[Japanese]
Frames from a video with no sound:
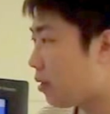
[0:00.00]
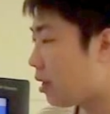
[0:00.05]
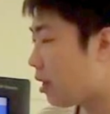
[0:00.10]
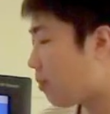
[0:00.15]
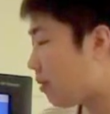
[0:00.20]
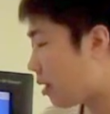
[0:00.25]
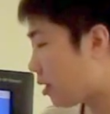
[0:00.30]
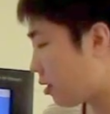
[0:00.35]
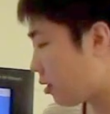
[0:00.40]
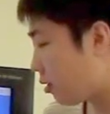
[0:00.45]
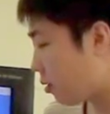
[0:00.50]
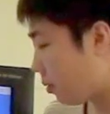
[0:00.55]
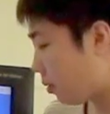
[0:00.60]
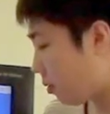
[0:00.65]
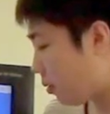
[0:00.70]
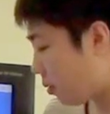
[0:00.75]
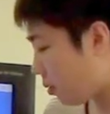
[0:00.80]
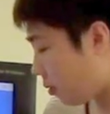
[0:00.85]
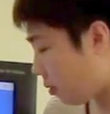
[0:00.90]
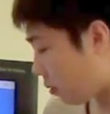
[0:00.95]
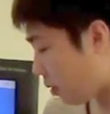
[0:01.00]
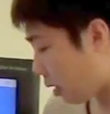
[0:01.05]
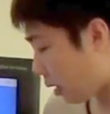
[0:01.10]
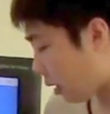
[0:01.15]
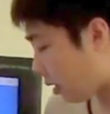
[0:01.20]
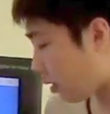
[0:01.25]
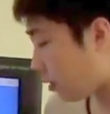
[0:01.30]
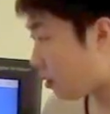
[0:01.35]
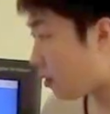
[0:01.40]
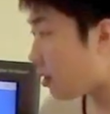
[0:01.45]
それにマッチするものを取って
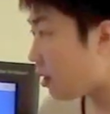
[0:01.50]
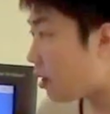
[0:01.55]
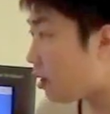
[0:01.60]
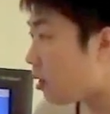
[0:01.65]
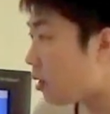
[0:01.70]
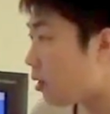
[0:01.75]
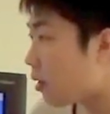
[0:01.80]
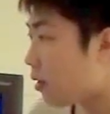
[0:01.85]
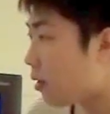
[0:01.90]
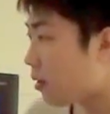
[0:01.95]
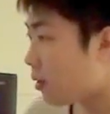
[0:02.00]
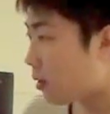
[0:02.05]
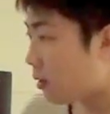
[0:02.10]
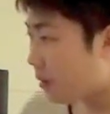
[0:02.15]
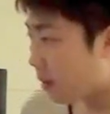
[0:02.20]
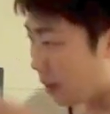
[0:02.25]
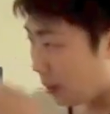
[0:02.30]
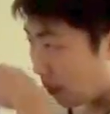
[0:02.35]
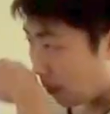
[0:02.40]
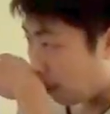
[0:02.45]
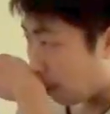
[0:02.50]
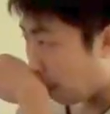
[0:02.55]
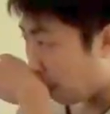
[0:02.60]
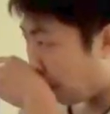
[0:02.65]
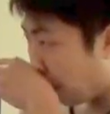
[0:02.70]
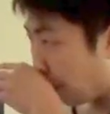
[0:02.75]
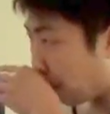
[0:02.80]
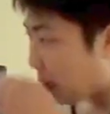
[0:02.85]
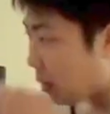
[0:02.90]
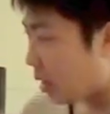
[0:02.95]
きてる、
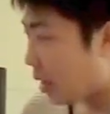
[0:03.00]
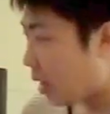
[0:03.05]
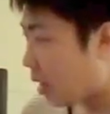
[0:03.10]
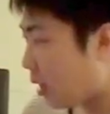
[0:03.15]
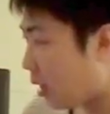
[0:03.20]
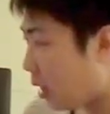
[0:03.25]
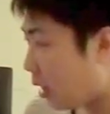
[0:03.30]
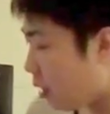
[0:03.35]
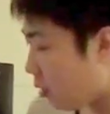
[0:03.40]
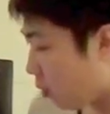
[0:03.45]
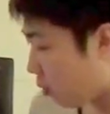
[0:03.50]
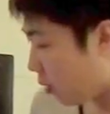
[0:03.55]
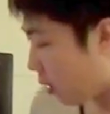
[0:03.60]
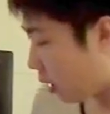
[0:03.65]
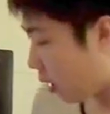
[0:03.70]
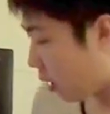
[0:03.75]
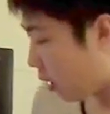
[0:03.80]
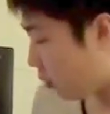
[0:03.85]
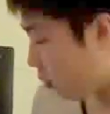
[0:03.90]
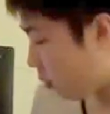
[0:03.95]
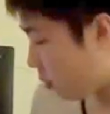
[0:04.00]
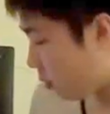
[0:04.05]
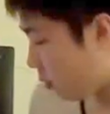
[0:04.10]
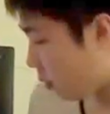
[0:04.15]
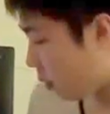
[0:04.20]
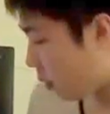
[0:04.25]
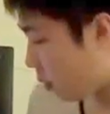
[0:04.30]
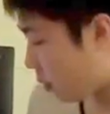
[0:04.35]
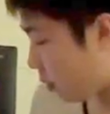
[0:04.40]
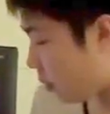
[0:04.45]
再帰的に取ってきてる
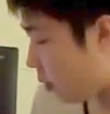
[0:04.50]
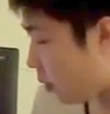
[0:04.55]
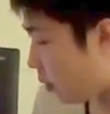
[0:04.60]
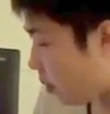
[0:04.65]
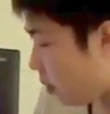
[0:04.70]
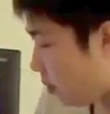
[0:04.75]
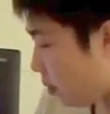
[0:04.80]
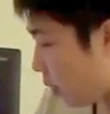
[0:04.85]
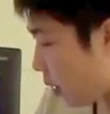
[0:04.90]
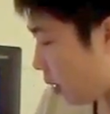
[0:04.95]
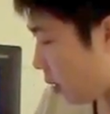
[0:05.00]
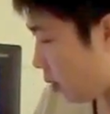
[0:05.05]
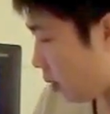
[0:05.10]
そうです。で